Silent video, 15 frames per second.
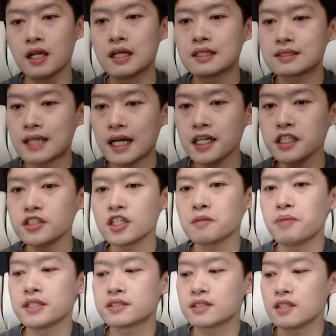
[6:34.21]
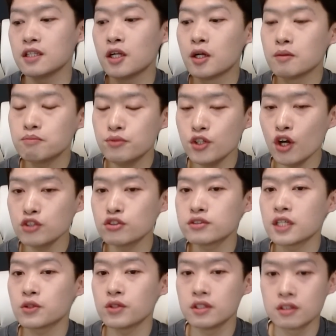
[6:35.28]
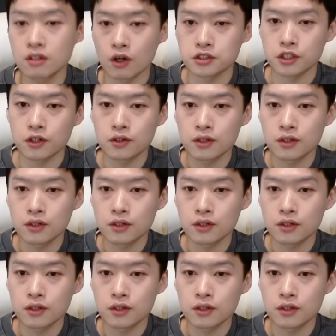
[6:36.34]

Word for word: 창의적인 패스를 뿌려줄 때도 있는 거죠.